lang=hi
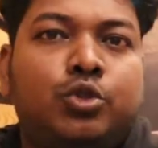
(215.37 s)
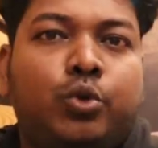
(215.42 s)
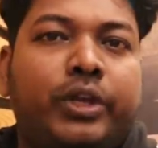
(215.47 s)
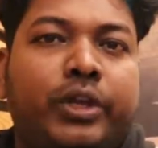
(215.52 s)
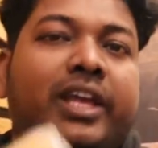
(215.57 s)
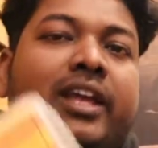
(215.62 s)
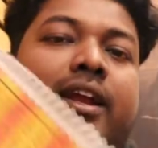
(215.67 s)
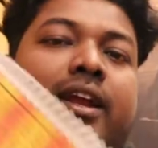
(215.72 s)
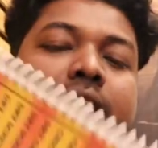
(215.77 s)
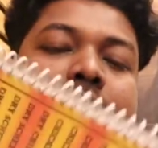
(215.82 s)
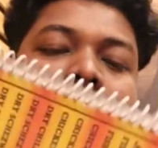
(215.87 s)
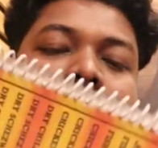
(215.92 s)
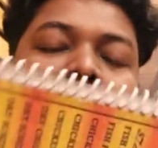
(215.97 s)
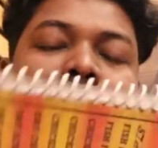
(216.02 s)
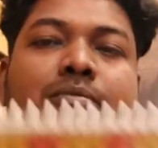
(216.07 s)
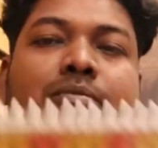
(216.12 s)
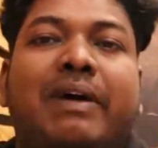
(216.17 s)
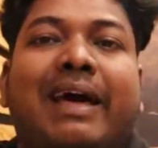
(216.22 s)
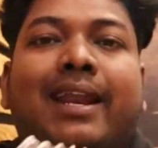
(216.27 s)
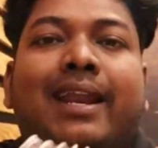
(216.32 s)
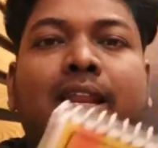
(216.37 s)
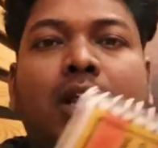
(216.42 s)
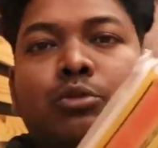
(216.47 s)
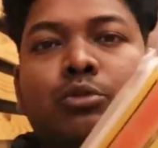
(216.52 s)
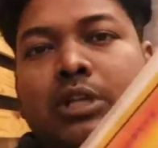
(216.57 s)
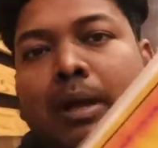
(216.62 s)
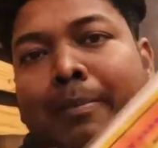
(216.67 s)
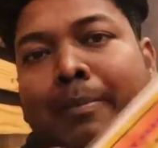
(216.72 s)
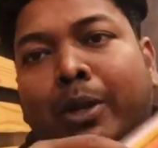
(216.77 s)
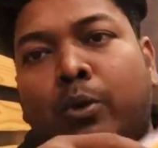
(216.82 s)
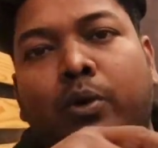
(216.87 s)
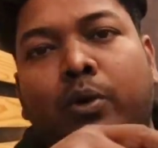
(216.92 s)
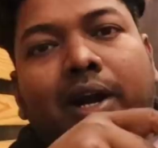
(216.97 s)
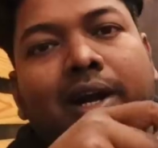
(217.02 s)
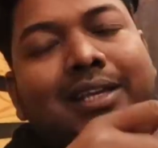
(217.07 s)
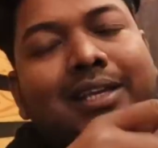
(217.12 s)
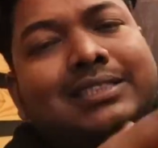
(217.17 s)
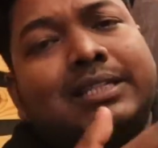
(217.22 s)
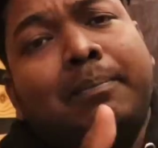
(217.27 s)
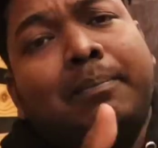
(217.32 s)
सो ये रहा इस वायरल हाउस का मेनू
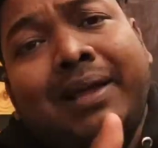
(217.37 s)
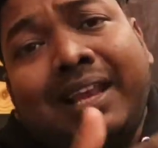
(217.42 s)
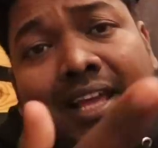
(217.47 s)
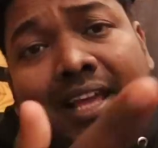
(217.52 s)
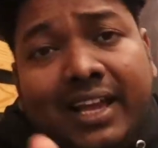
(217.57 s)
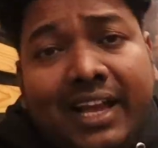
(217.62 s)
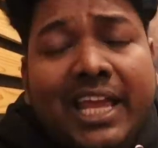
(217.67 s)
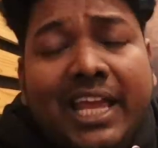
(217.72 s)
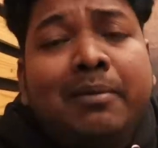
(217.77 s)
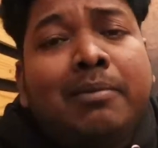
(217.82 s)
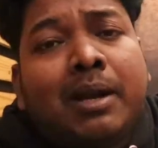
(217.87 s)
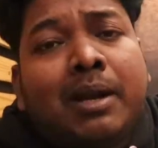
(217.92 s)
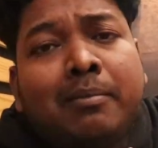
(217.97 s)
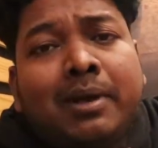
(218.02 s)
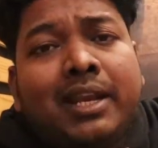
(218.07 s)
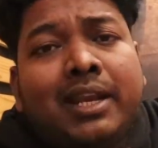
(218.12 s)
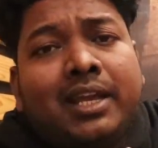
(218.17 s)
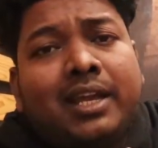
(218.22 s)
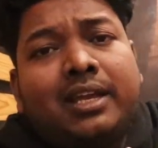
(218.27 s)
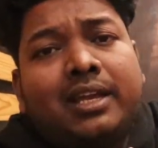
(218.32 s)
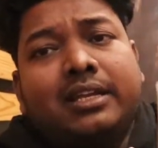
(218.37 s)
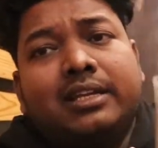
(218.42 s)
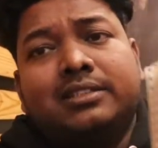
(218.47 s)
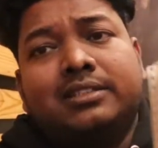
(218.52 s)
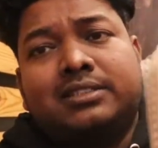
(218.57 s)
कार्ड इससे पहले कई बार मैंने